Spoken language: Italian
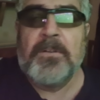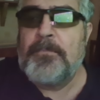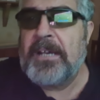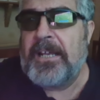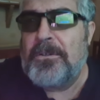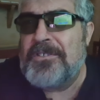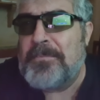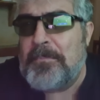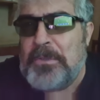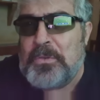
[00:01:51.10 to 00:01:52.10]
Vabbè che noi
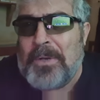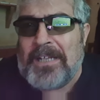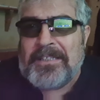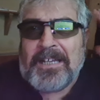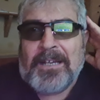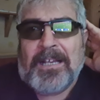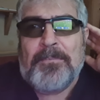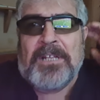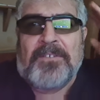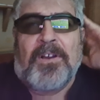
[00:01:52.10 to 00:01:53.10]
siamo abituati a eh,
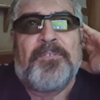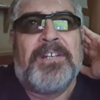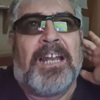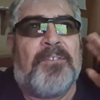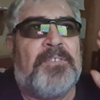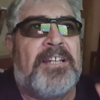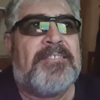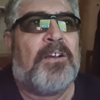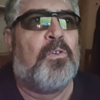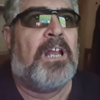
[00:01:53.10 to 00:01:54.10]
capire, arrivare fino alla fine e
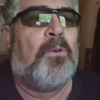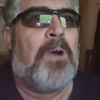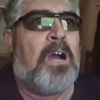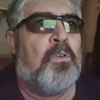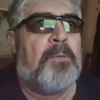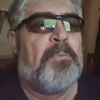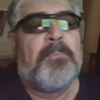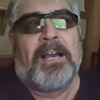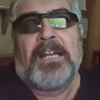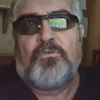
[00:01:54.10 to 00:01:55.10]
sta con l'acqua a gola e poi
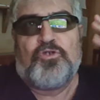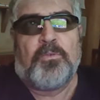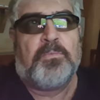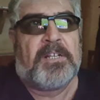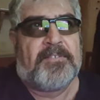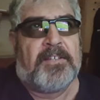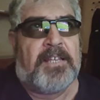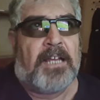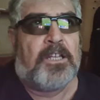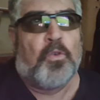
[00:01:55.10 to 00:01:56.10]
magari riusciamo pure a
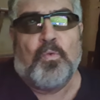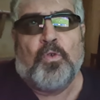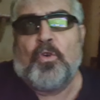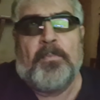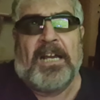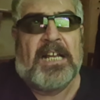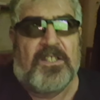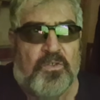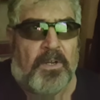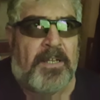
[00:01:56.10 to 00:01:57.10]
segnare culo come
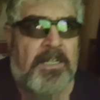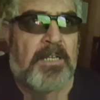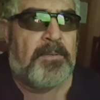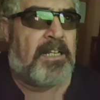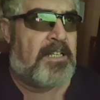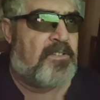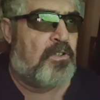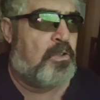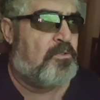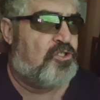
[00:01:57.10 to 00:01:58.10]
cazzo è, perché di
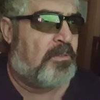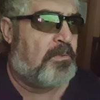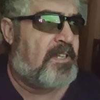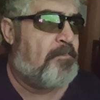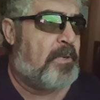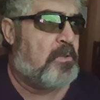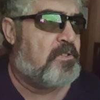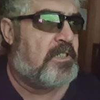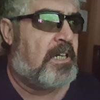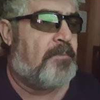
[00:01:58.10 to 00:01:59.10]
solito vinciamo sempre
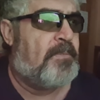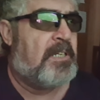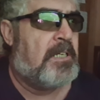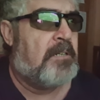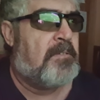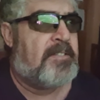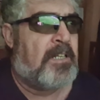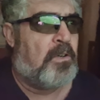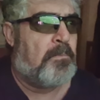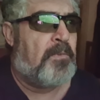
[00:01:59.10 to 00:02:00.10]
così, eh.
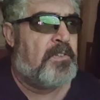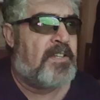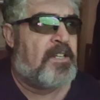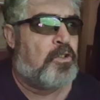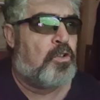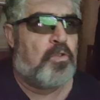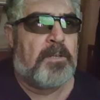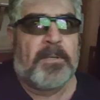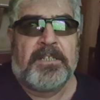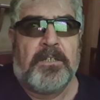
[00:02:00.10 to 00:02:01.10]
Quest'anno ne abbiamo vinto 7-8
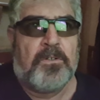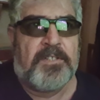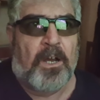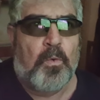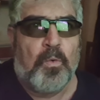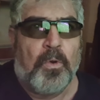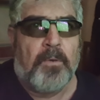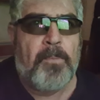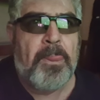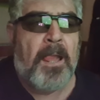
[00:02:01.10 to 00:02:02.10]
di partite così a culo.
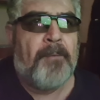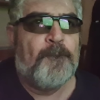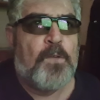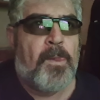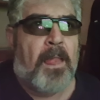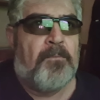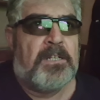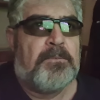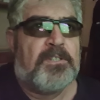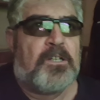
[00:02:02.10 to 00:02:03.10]

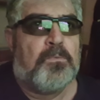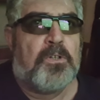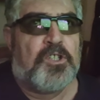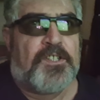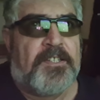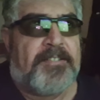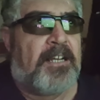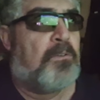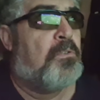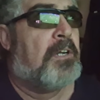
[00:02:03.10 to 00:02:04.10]
Vediamo se il culo ci assiste
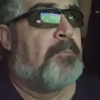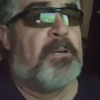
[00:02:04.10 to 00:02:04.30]
ancora.